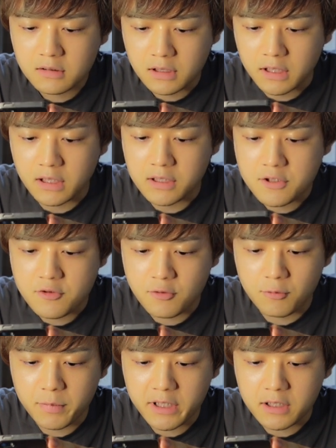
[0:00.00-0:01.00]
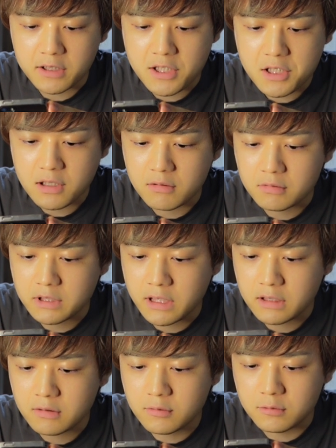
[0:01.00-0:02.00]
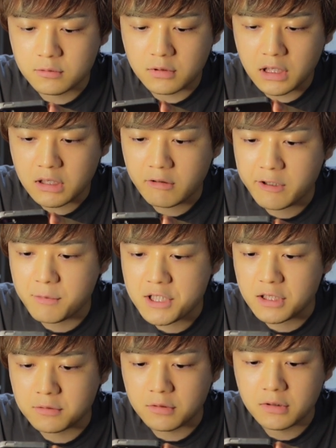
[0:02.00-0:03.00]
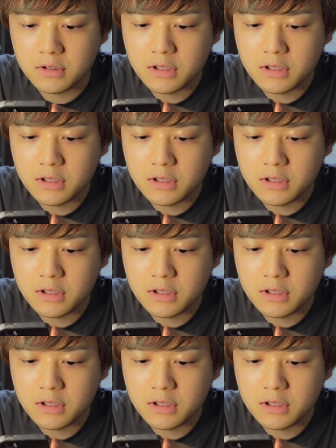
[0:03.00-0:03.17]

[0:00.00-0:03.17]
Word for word: はい、はちじゅうごパーセント 以下にしたので行動が変わりましたと。